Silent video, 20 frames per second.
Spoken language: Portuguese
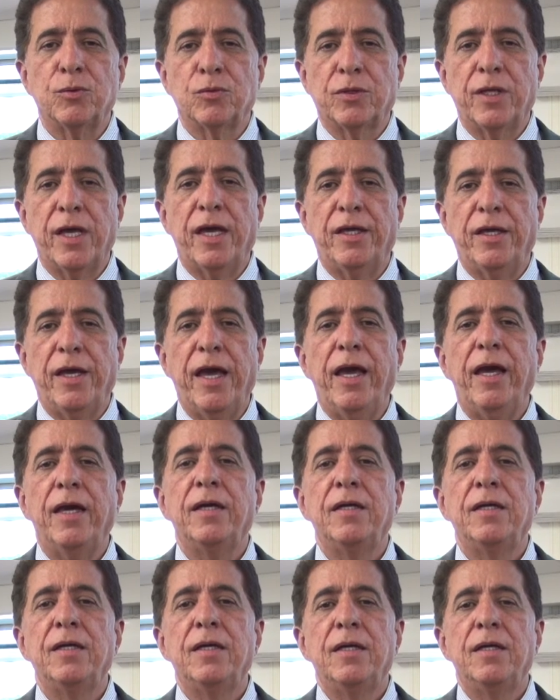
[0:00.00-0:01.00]
TRE,
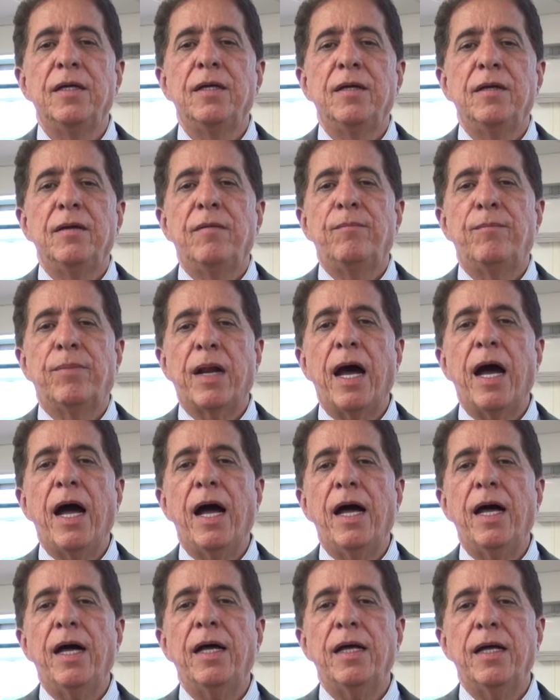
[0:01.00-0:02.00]

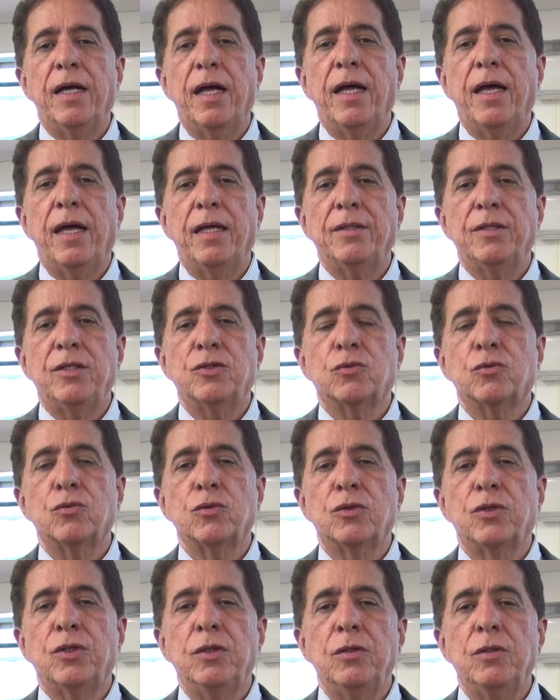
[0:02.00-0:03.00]
para é,
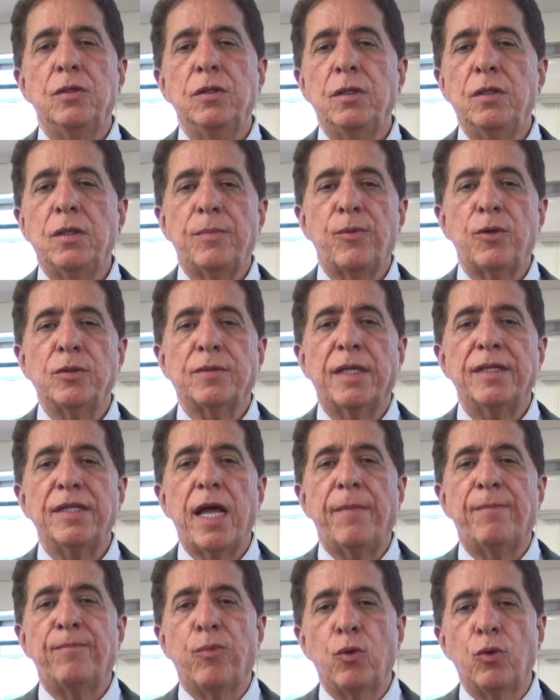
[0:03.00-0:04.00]
discutir a possibilidade de
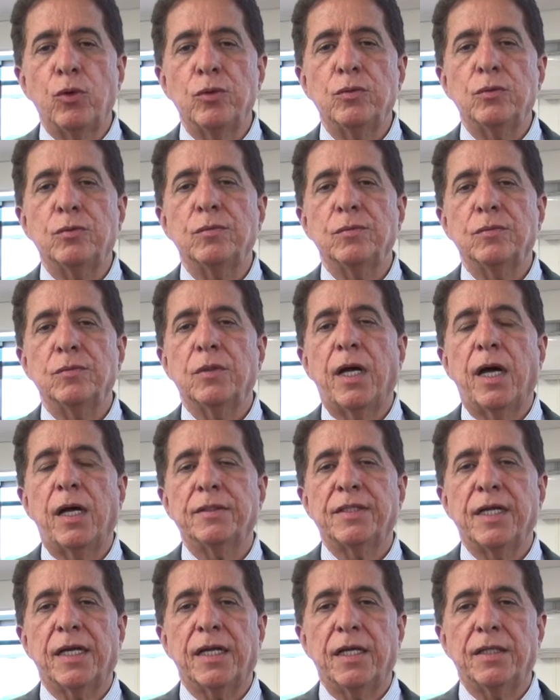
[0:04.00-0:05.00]
apoio da
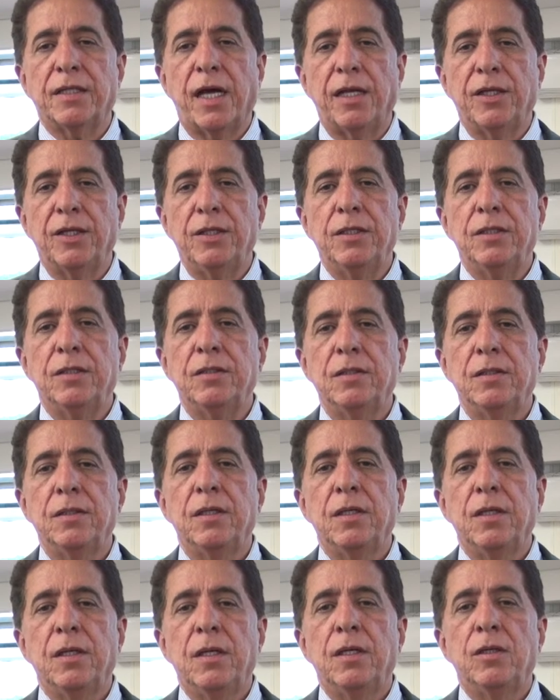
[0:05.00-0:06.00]
Secretaria
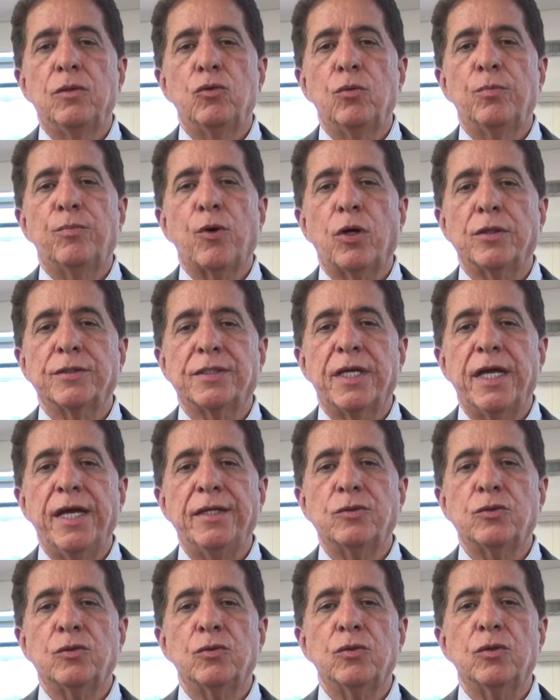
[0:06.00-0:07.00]
no
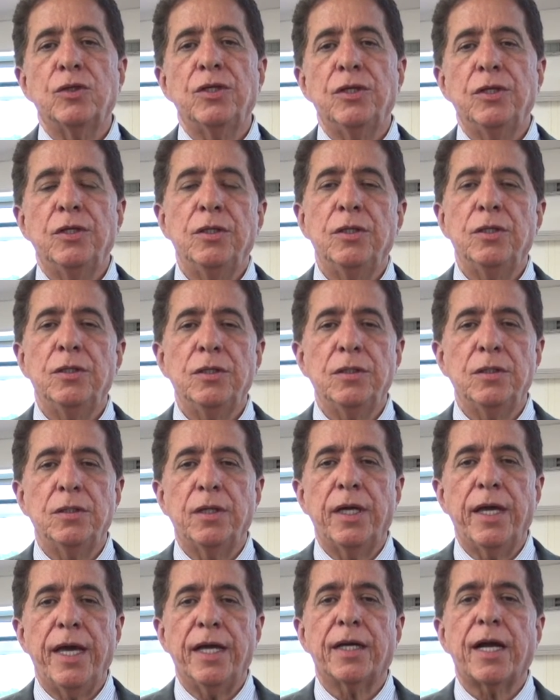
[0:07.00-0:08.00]
processo de
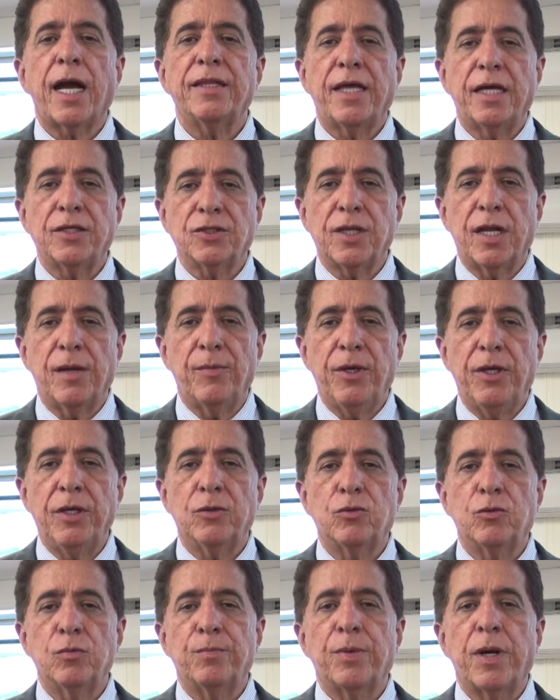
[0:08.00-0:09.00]

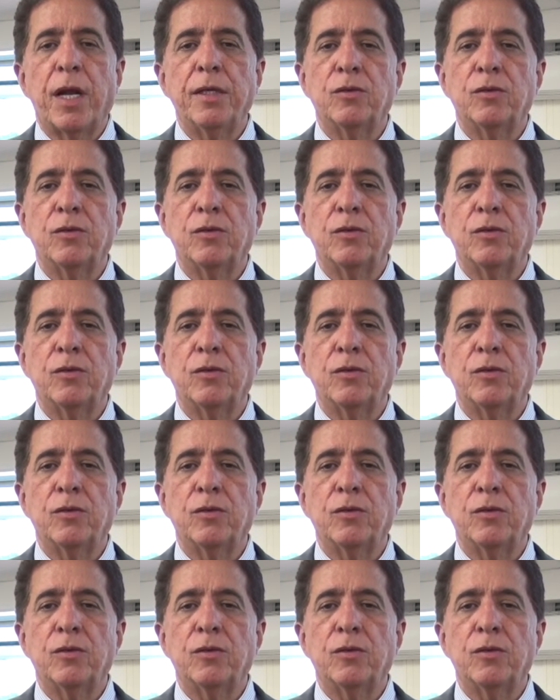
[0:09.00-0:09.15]
recadastramento para a